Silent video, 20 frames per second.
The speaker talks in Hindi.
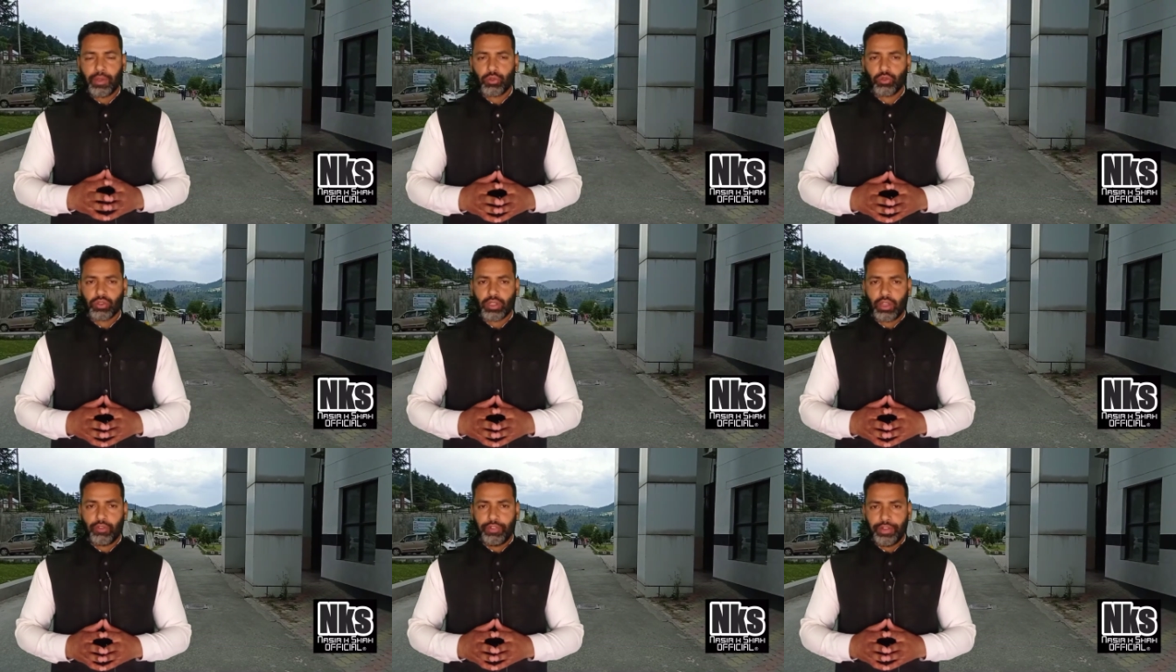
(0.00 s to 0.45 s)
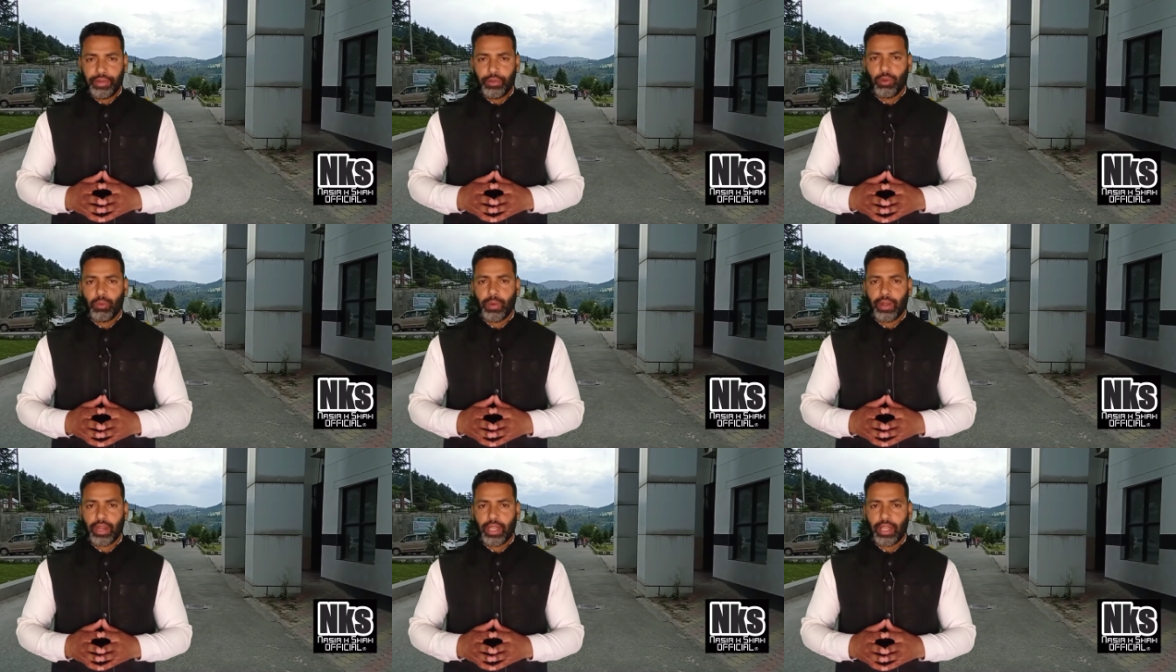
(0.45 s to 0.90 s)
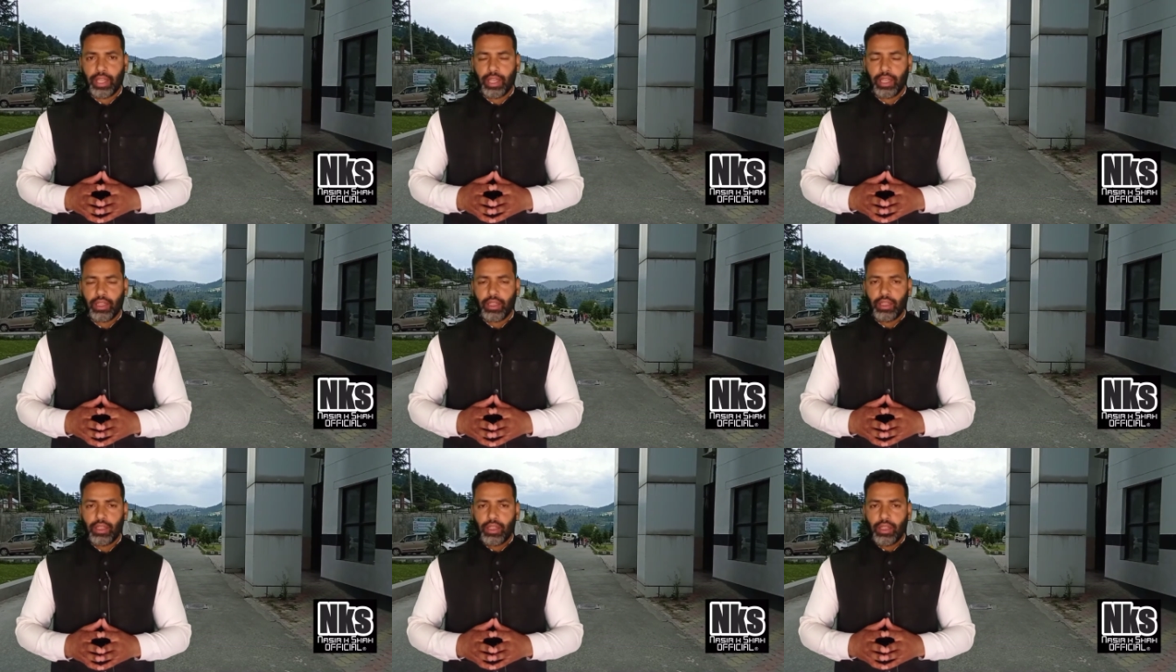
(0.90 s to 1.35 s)
पर उसका वीडियो बनाया
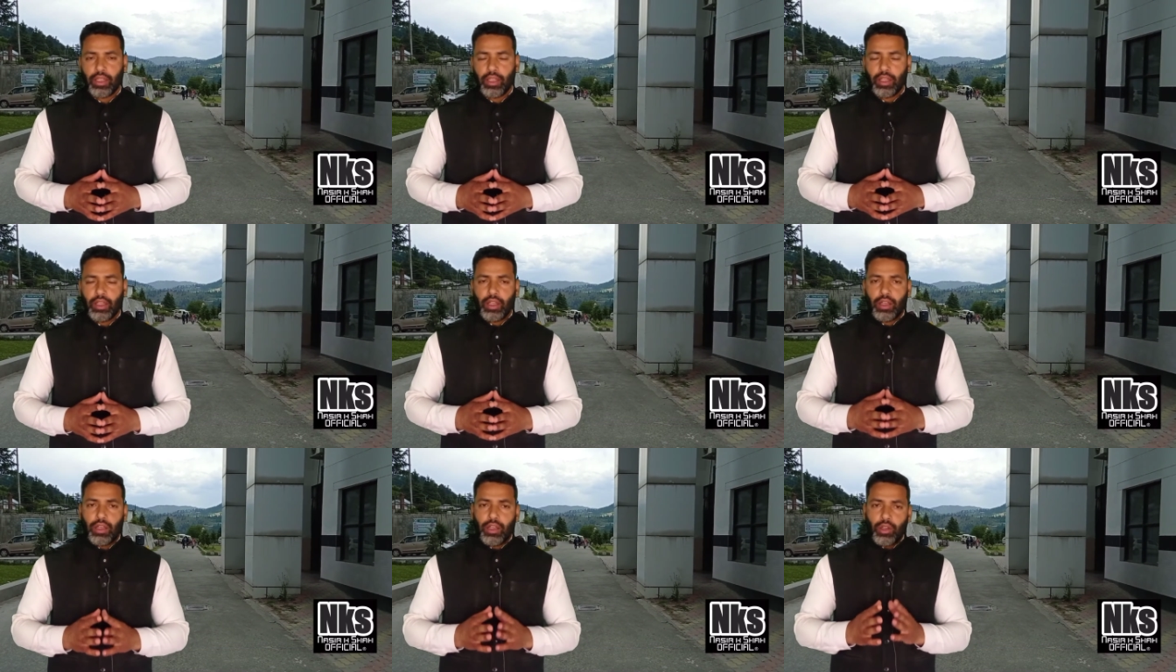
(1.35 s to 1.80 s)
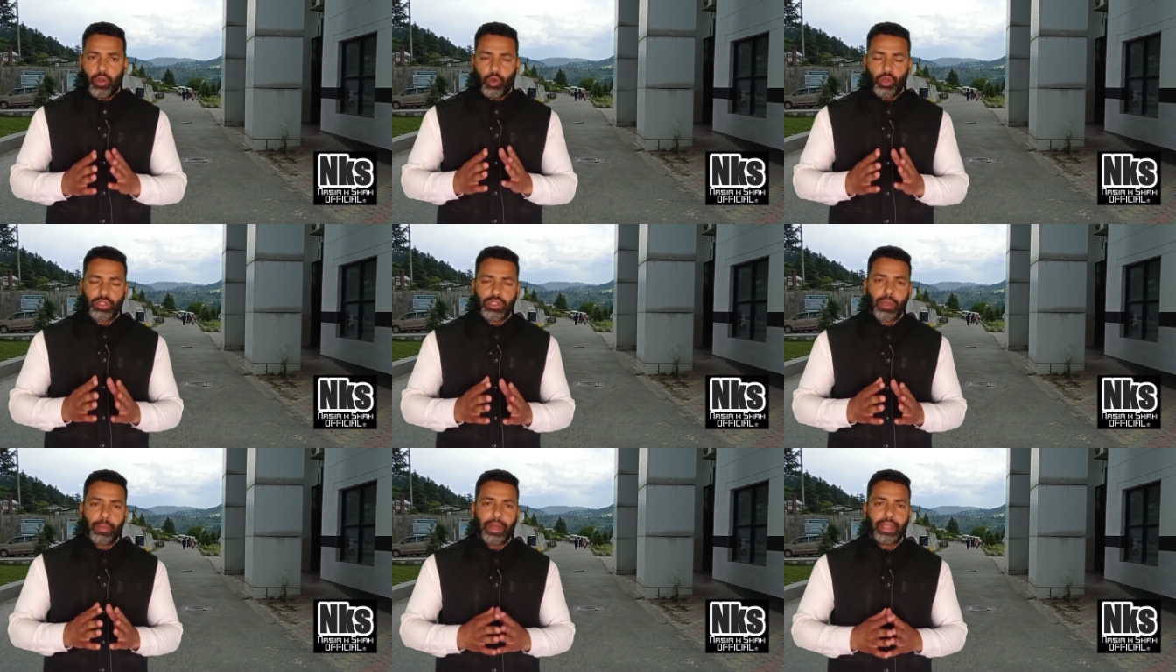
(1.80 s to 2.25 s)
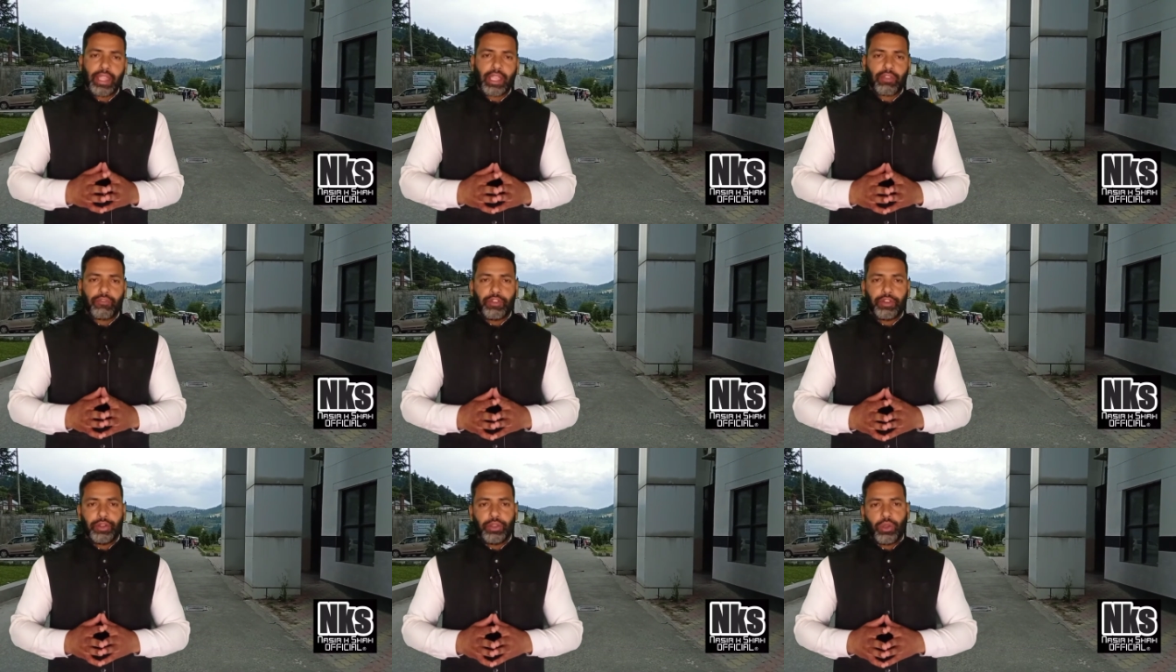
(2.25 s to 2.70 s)
उसके बाद एक
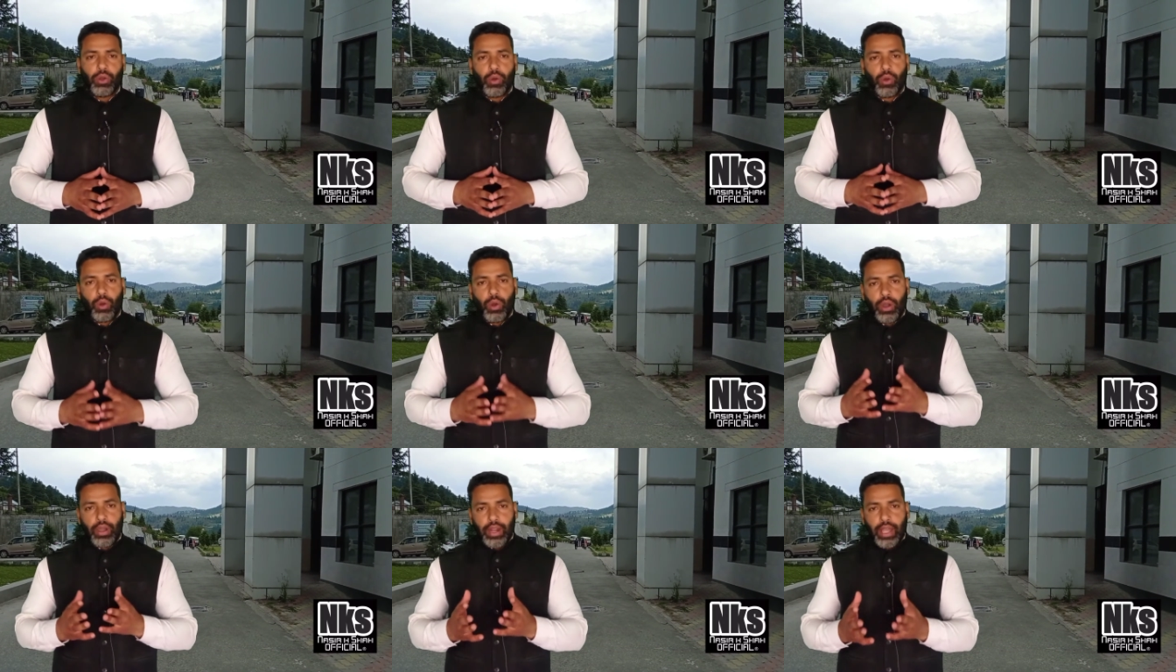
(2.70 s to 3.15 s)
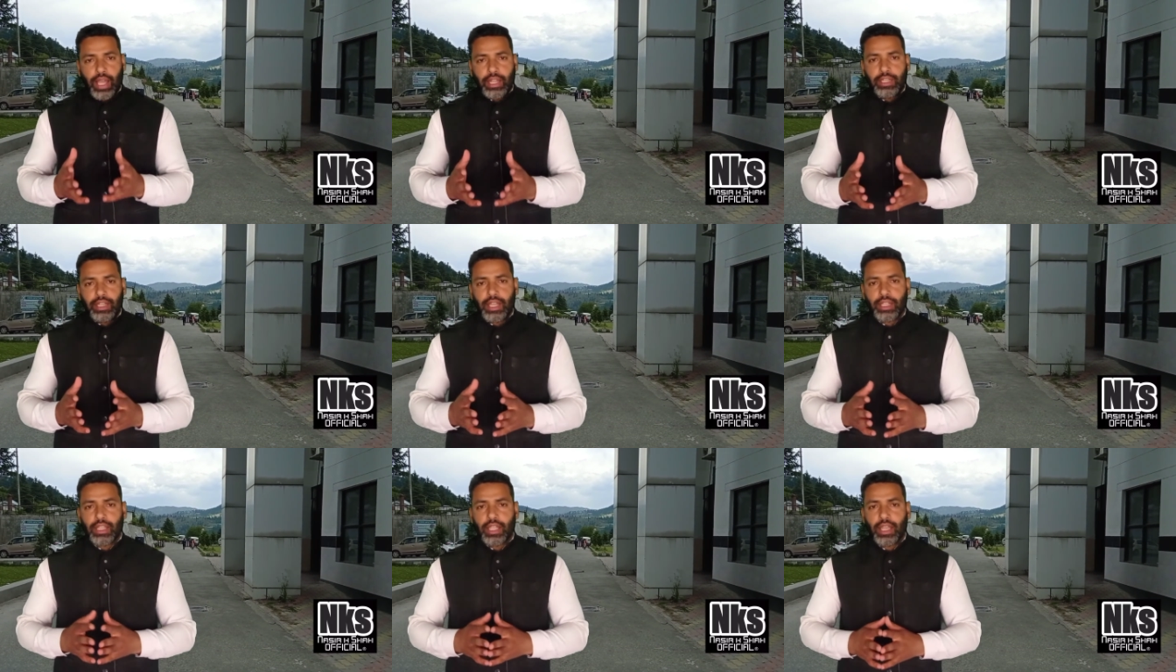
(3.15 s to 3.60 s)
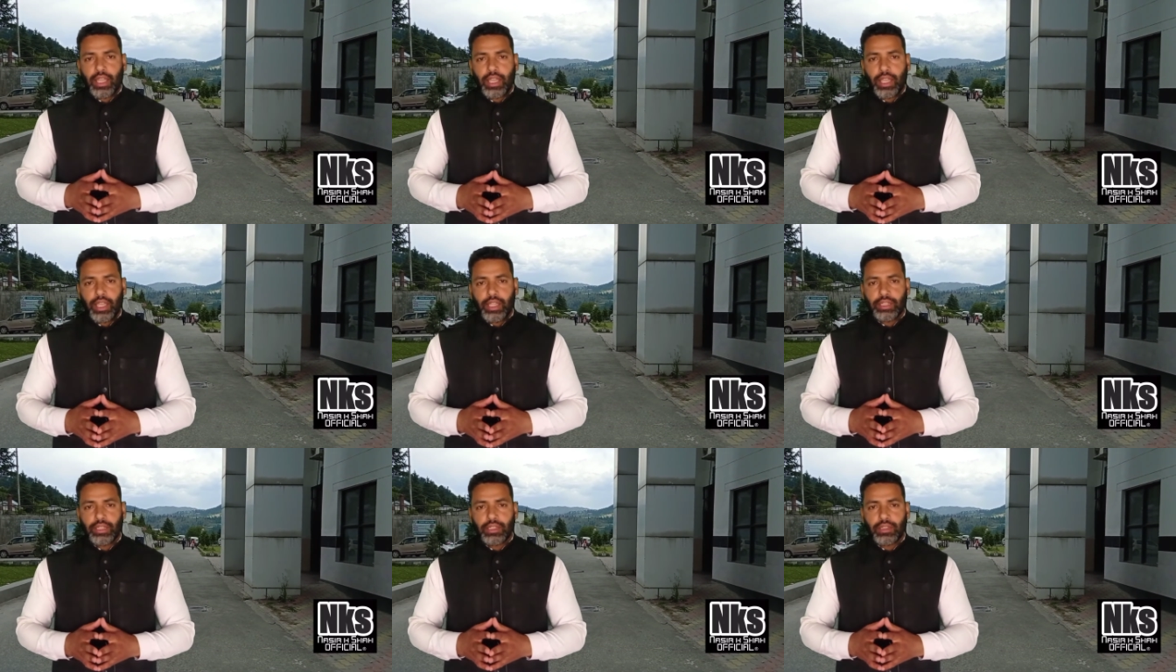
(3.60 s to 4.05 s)
वीडियो और आ जाता
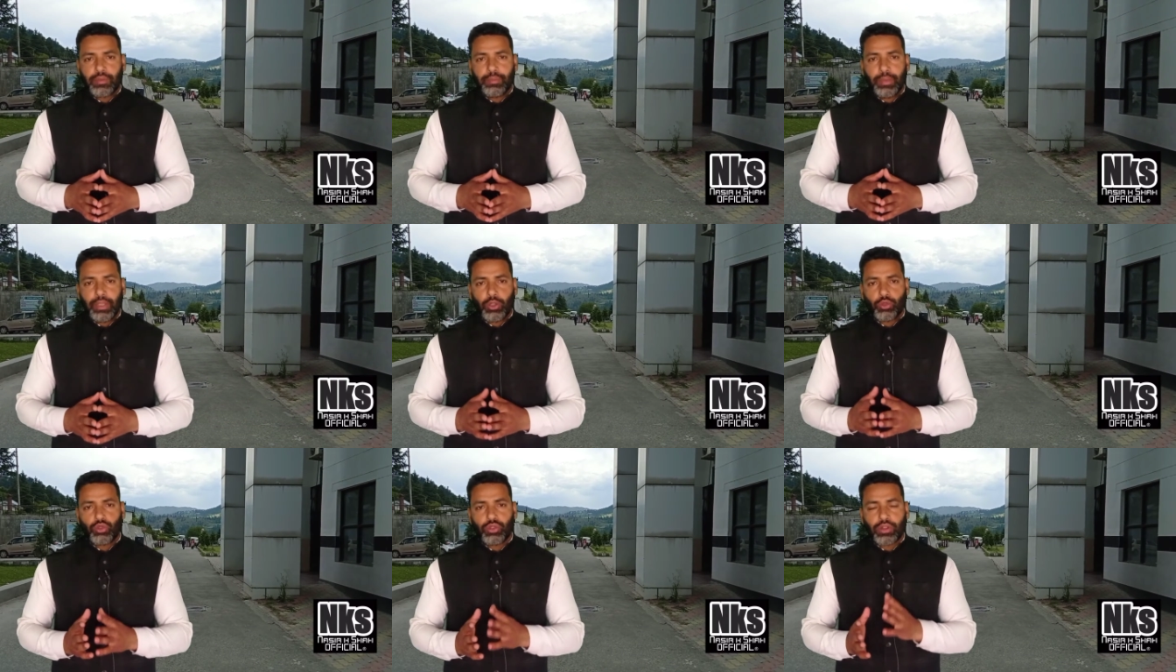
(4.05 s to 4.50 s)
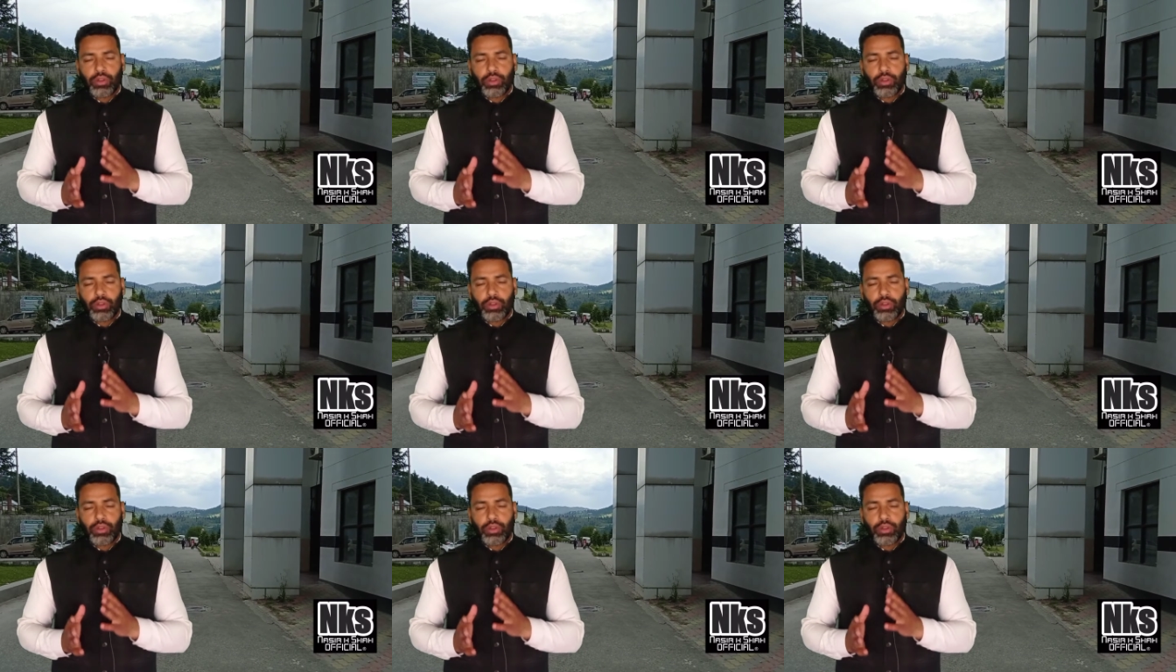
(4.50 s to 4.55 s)
है जिसमें उस